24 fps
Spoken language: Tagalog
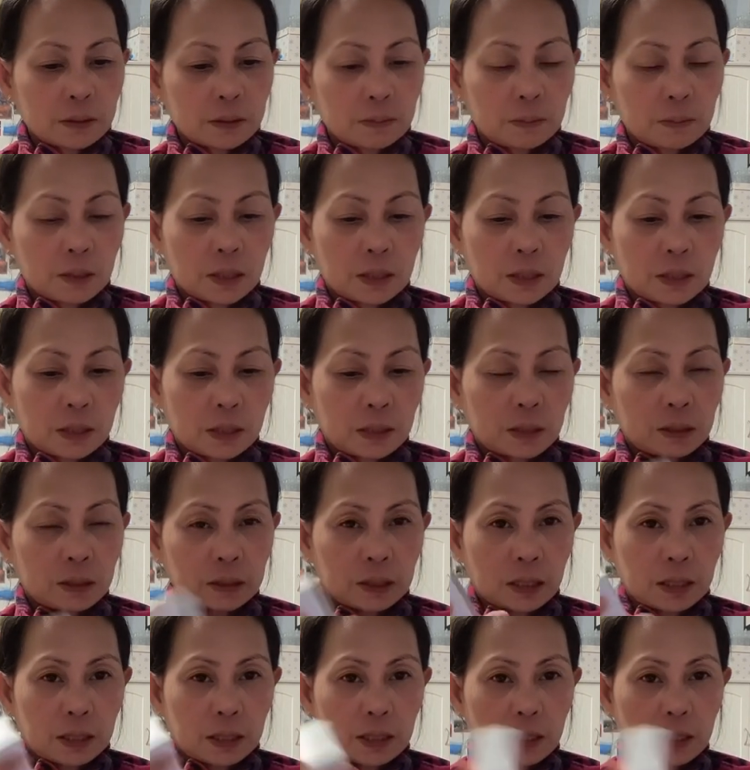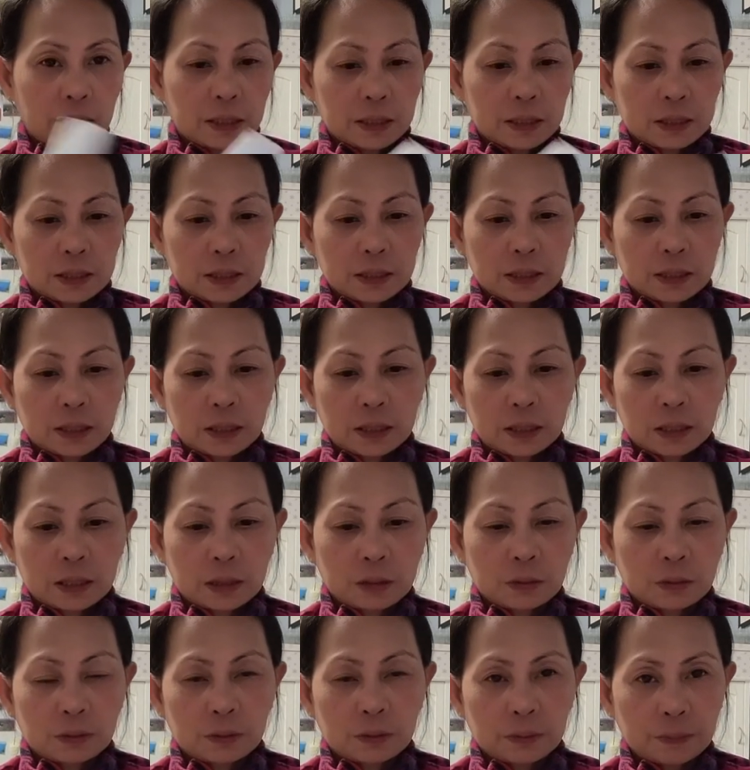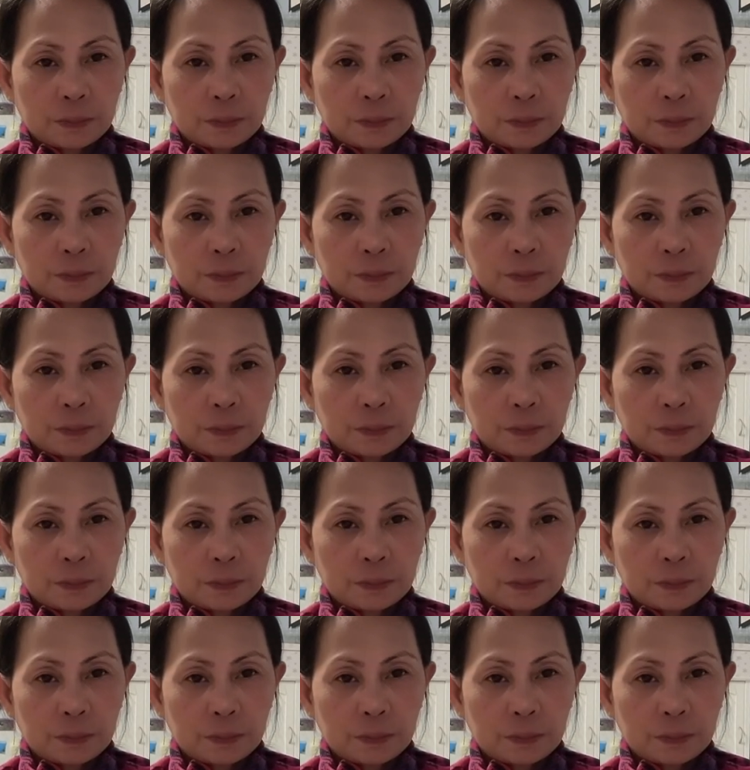makatanggal din siya dito.